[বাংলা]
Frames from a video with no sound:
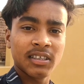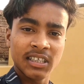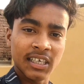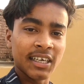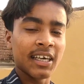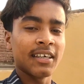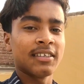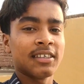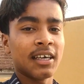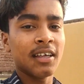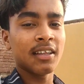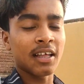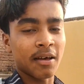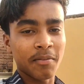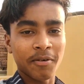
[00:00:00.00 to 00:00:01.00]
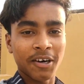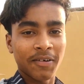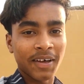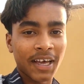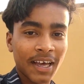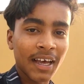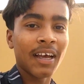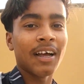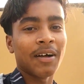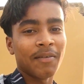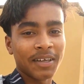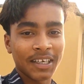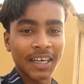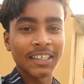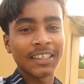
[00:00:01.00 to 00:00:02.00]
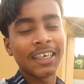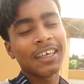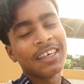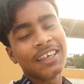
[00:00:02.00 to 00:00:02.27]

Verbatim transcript: চিঠি এসছে আমি বললাম হ্যাঁ আমারই আছে